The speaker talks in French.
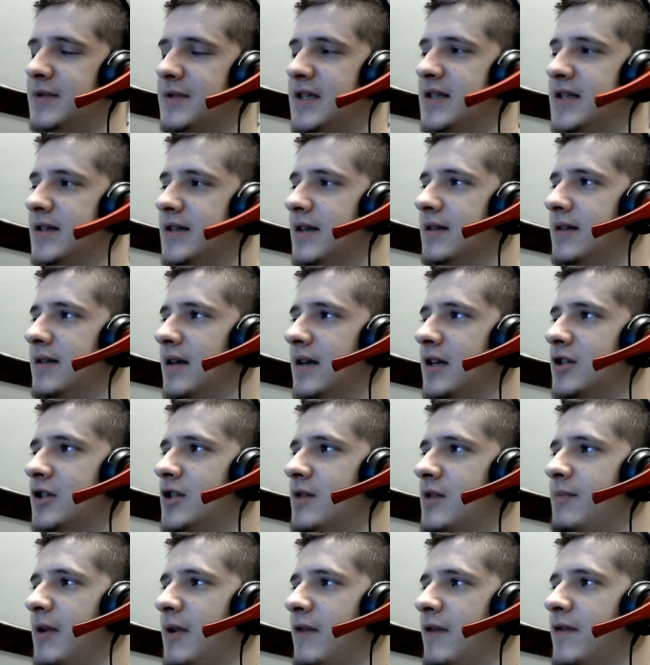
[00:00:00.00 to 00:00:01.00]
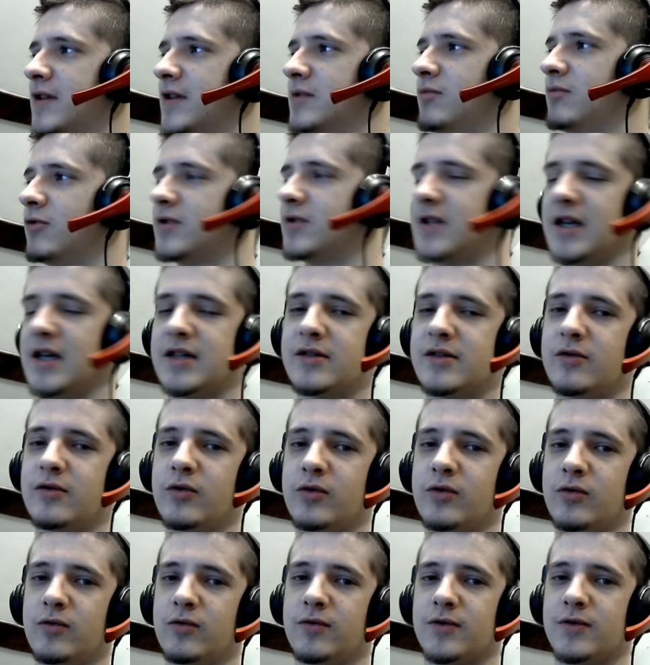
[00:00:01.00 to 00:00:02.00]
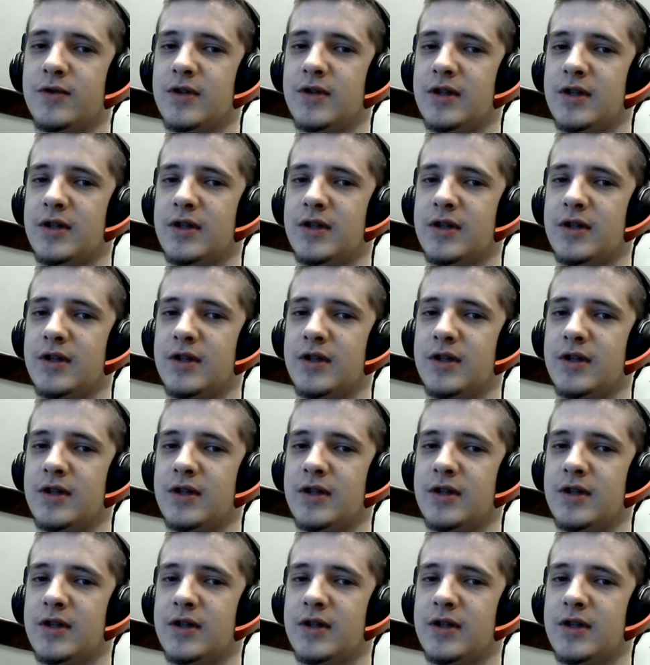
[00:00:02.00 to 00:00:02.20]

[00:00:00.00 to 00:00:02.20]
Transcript: si ça a été racheté par Facebook, ça reste l'Oculus.